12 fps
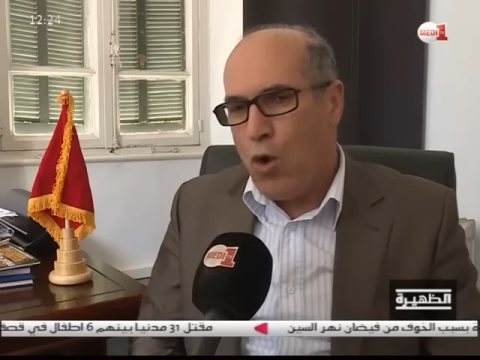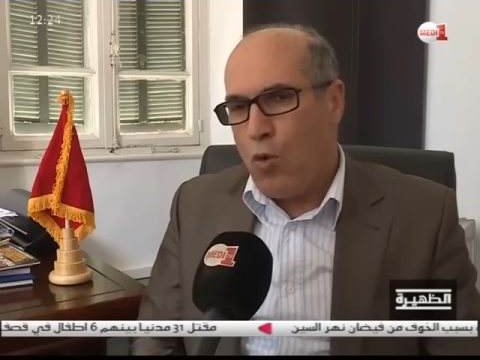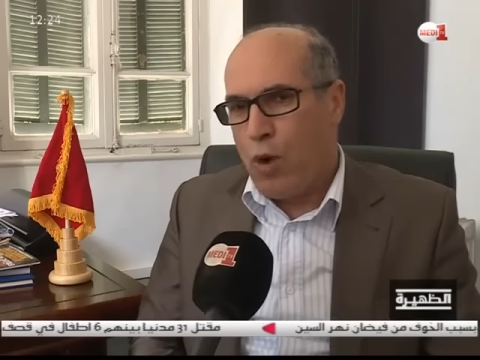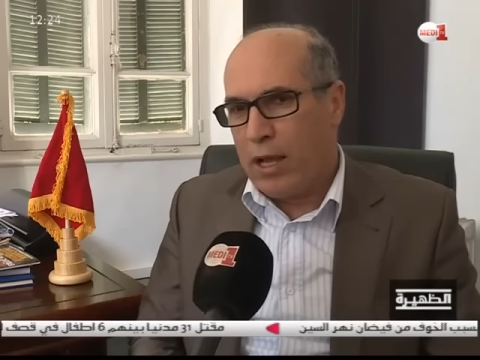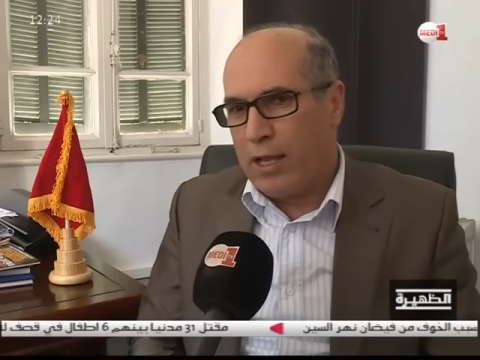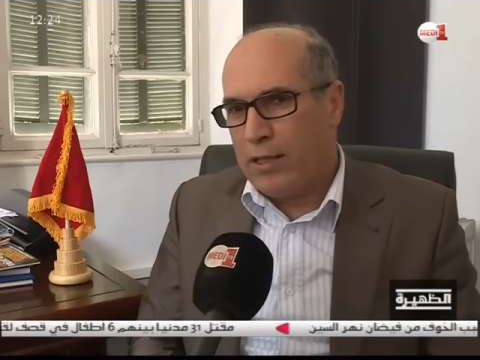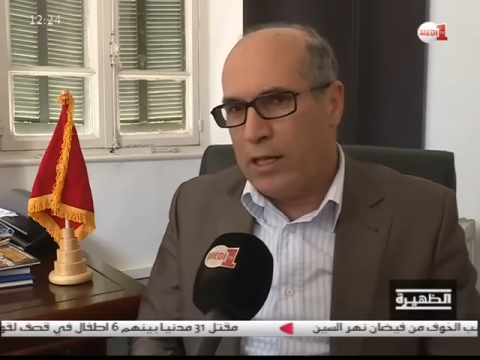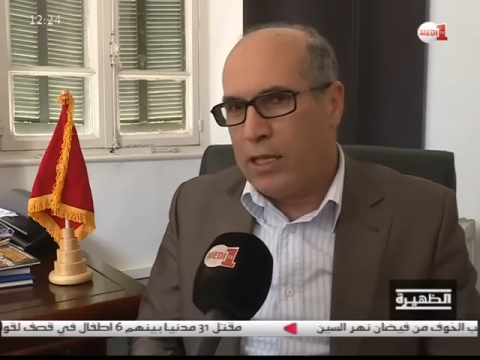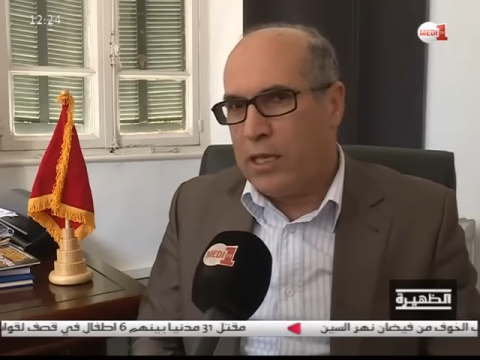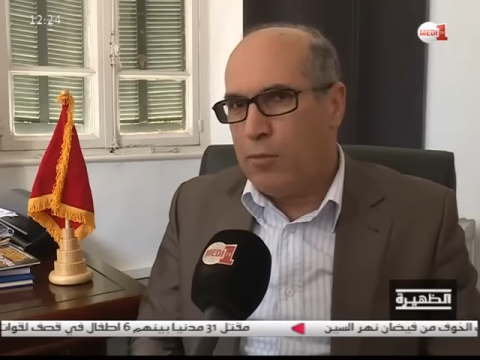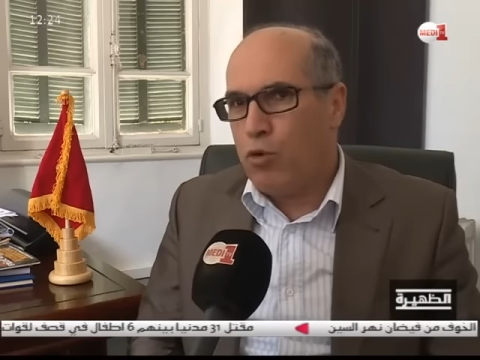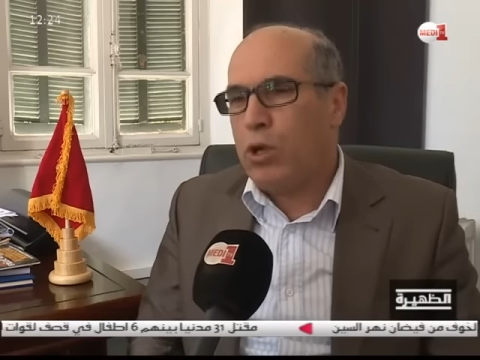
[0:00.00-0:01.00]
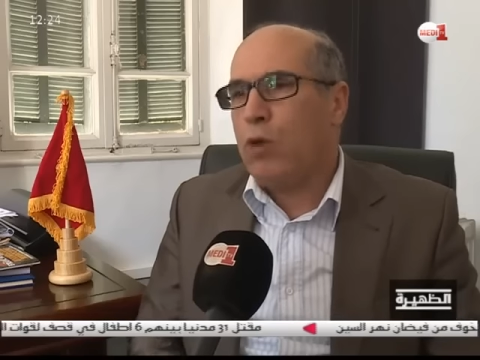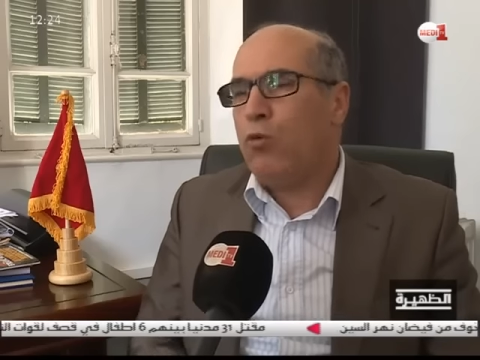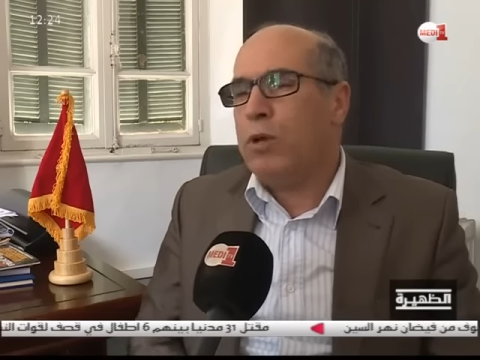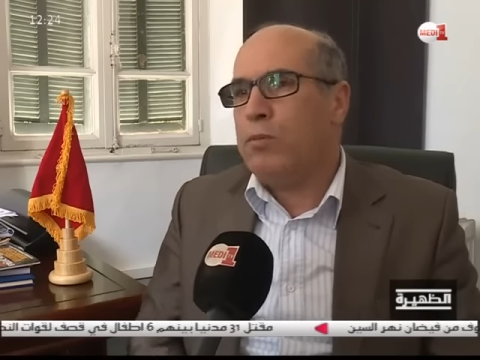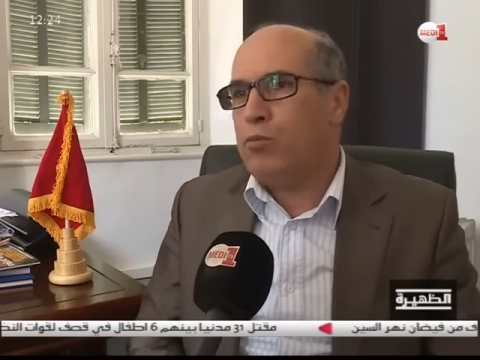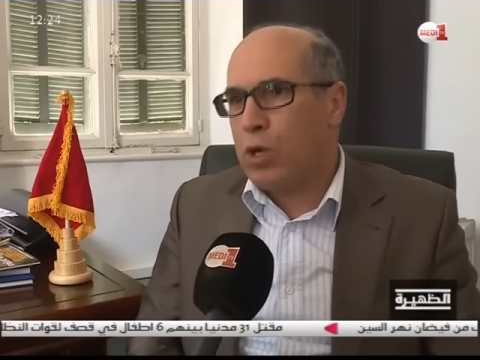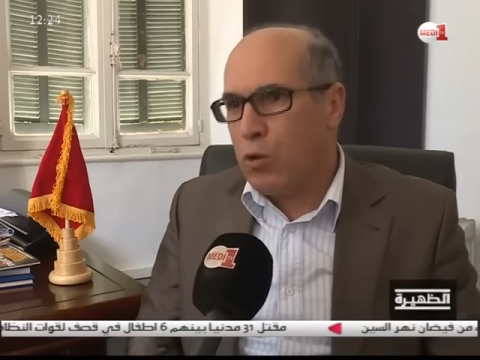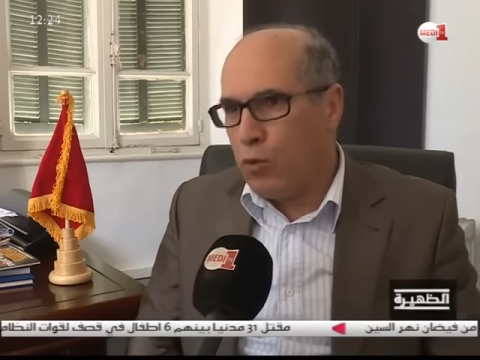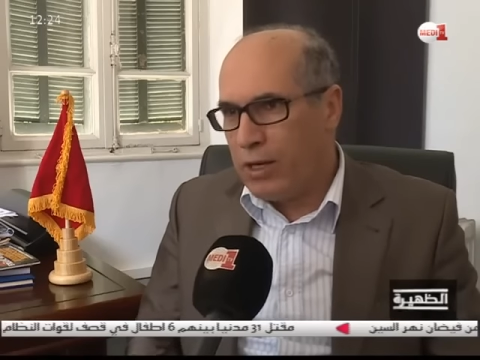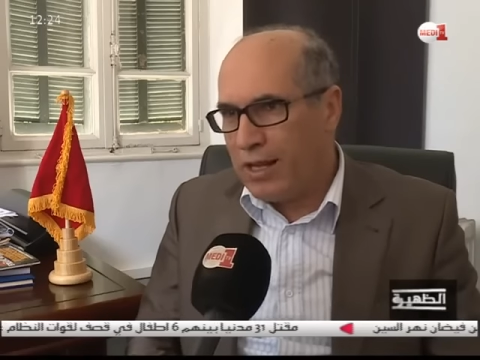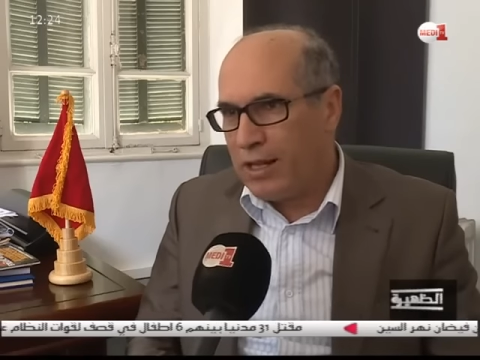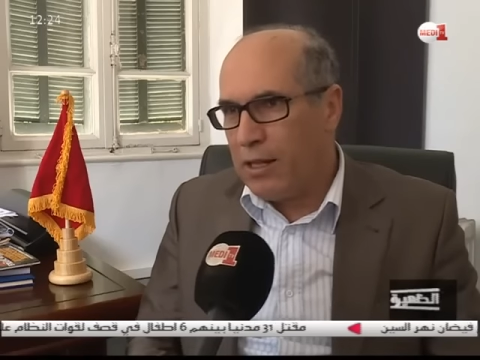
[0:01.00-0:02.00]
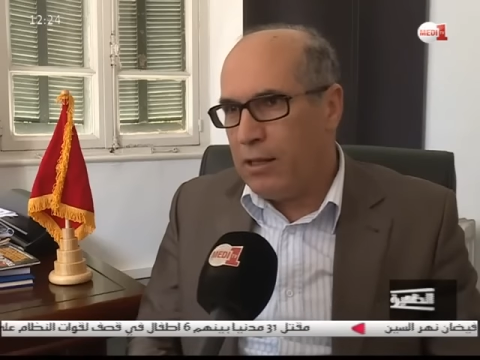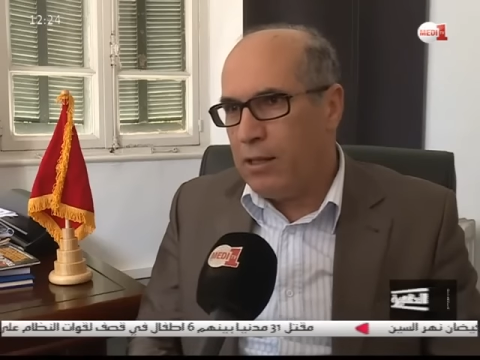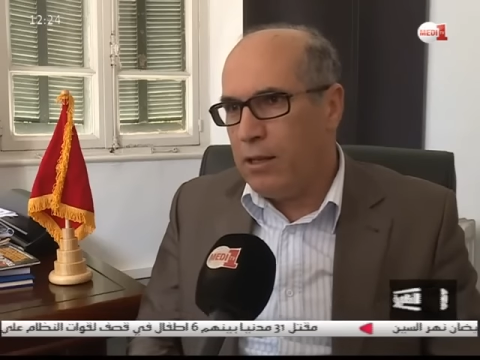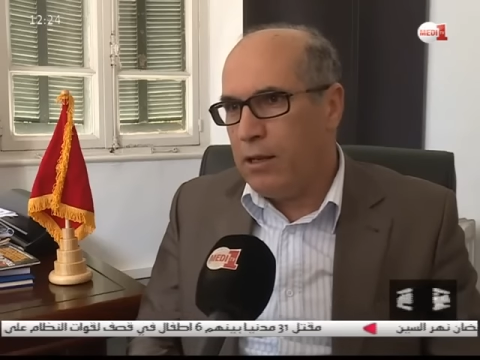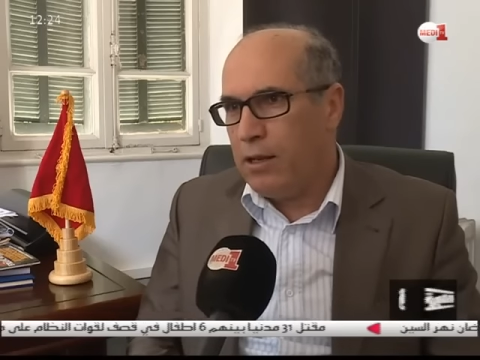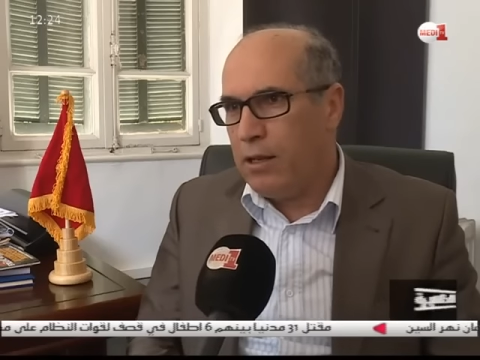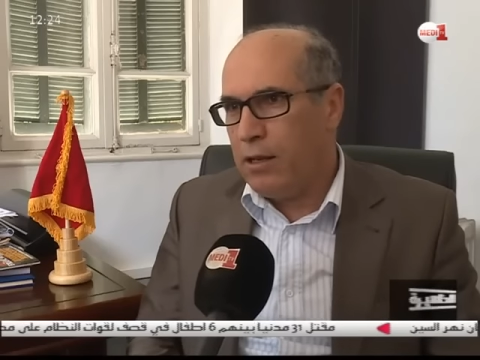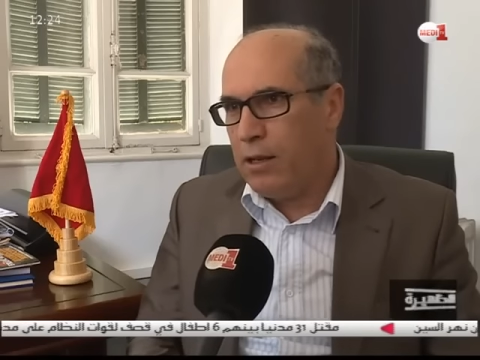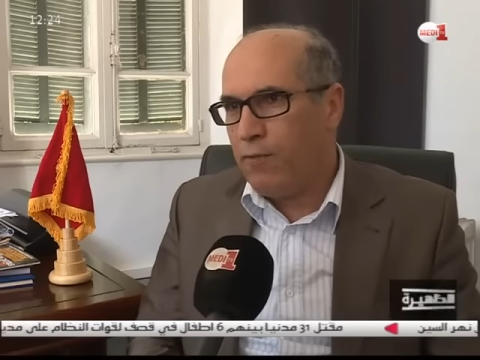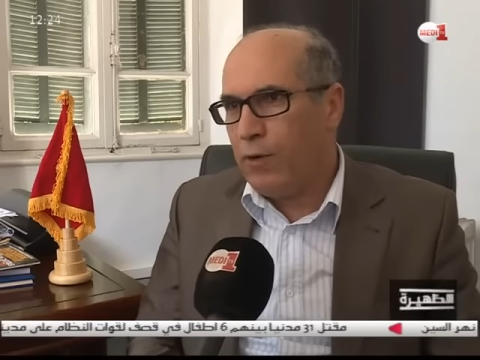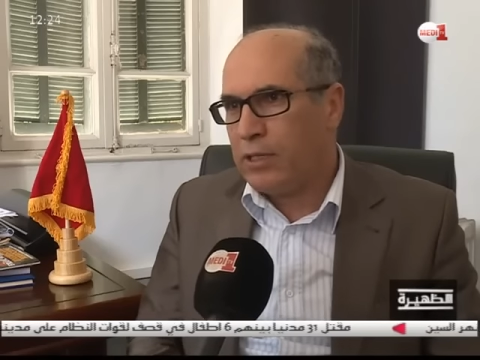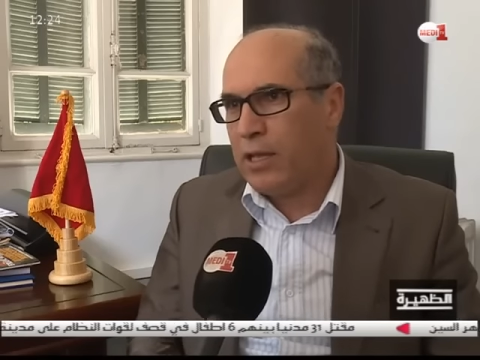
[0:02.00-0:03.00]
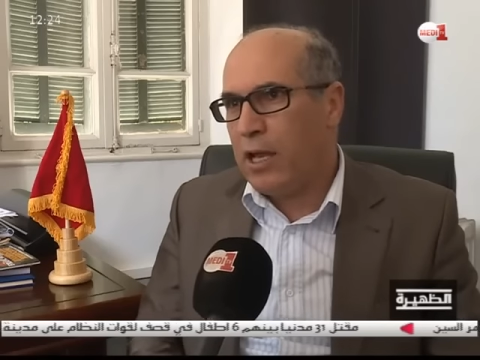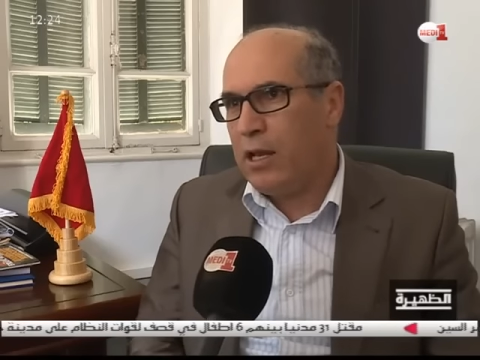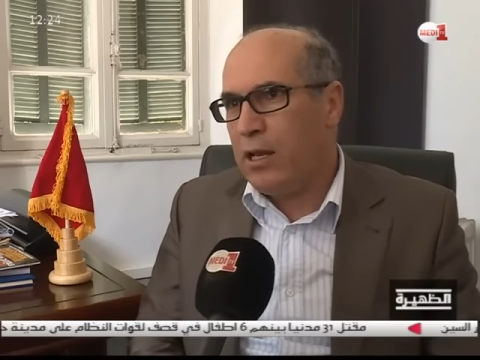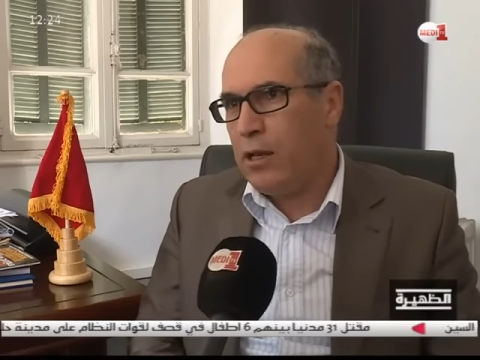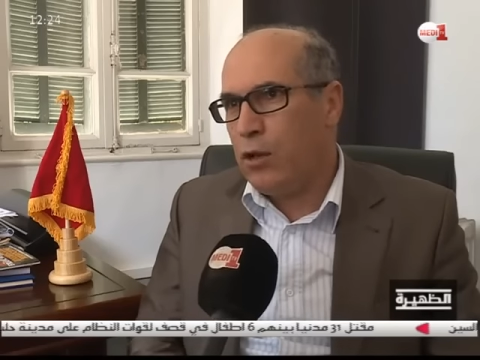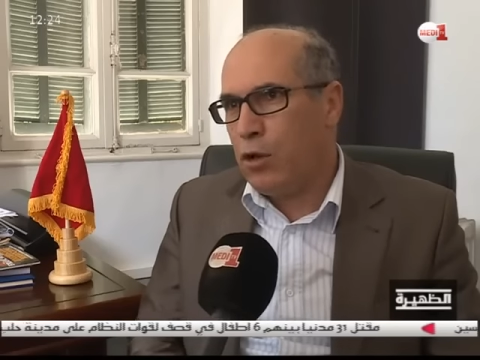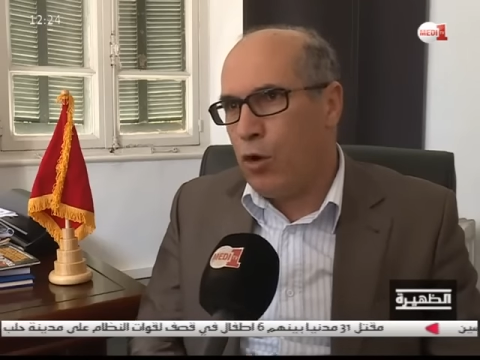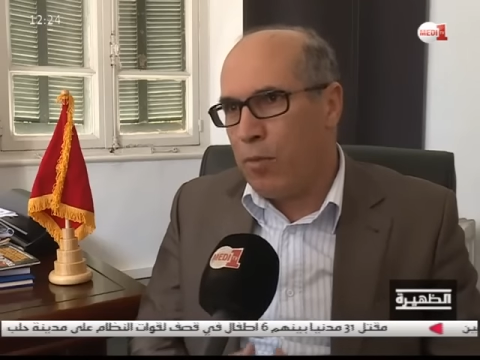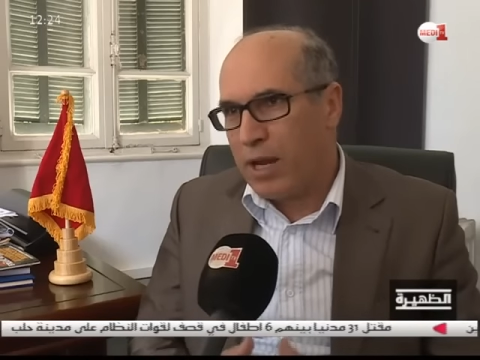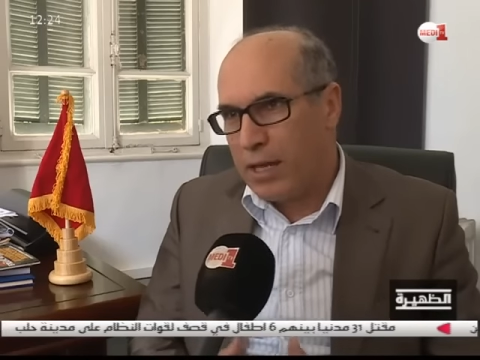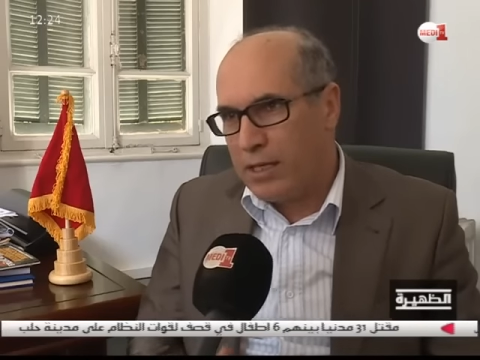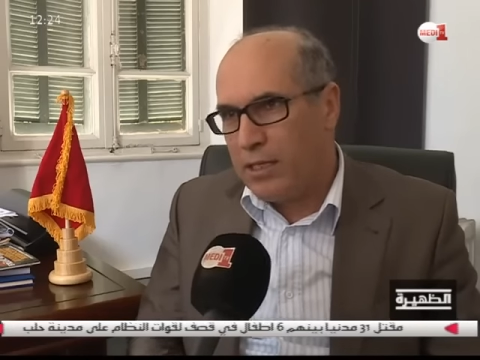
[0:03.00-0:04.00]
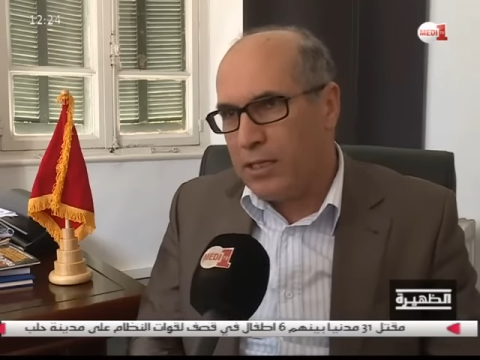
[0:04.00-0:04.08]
وكذلك هي مكون من مكونات الفضاء العمراني